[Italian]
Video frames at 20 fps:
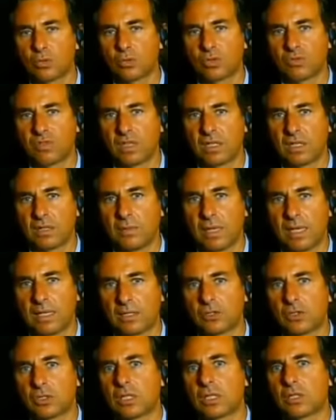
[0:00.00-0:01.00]

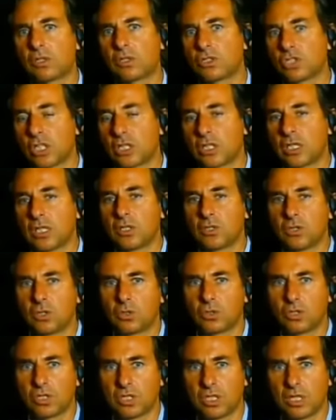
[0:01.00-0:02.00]
l'autofallimento e ecco,
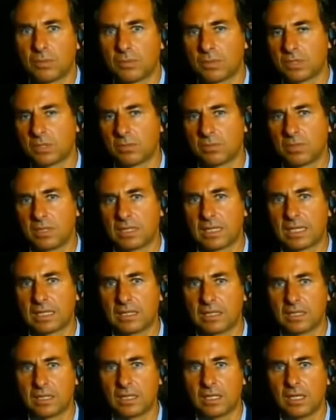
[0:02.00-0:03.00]
cedendo così la possibilità
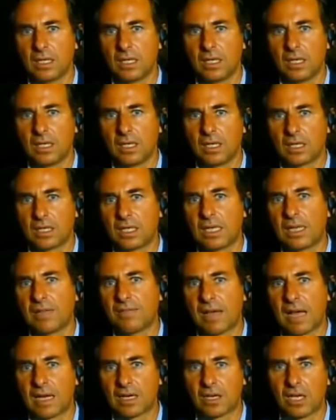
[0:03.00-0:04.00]
di
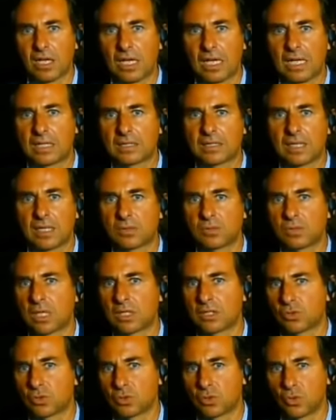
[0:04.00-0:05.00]
rilevarla da un
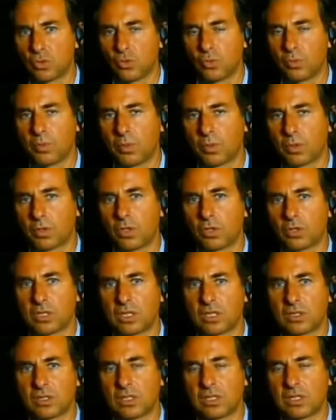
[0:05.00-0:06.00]
altro gruppo
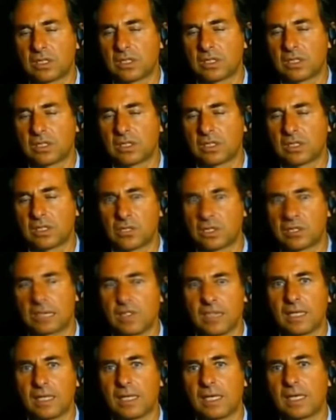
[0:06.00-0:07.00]
con
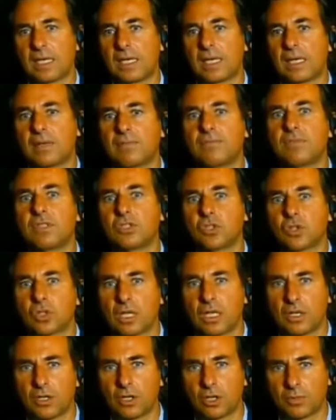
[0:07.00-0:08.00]
Tribunale, eh, visto
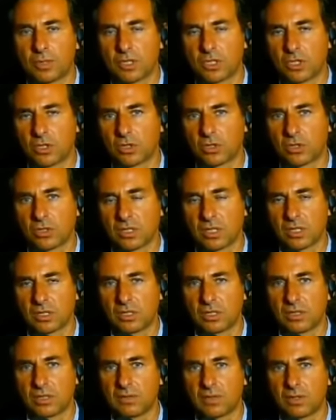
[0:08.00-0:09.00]
che le norme ce lo
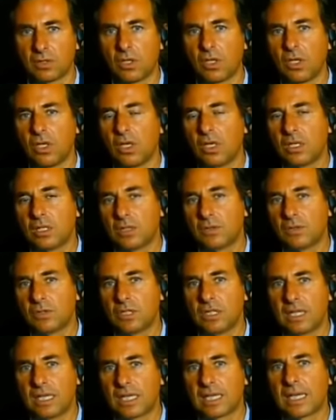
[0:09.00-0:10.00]
consentivano. Devo
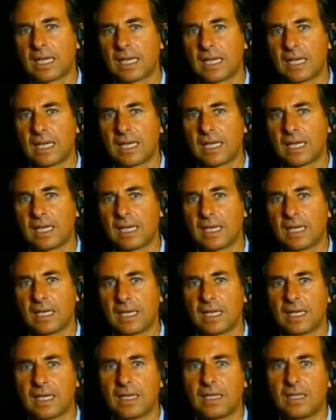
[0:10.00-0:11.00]
dire
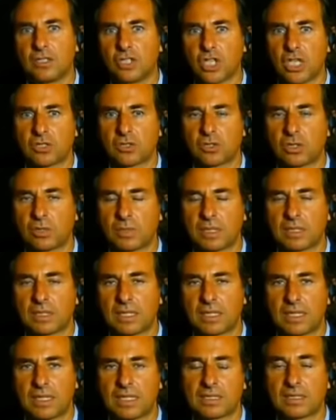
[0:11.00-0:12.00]
che il gesto di
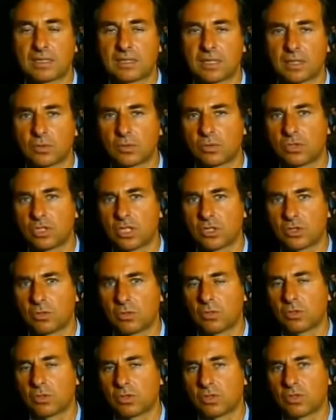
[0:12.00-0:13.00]
Matarrese è stato un gesto
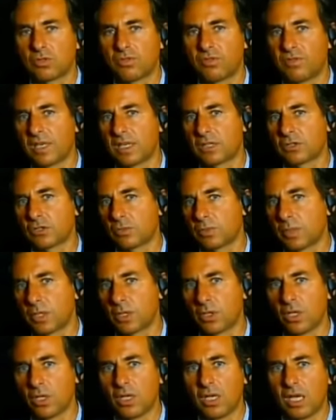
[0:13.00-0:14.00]
molto sofferto,
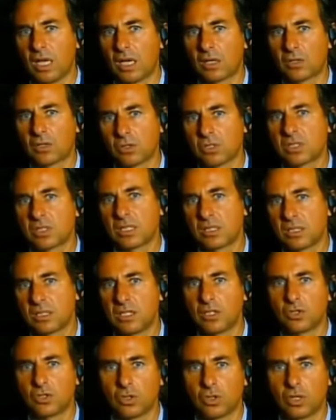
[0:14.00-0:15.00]
però ha
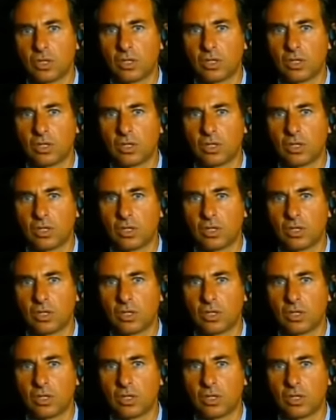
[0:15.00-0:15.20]
consentito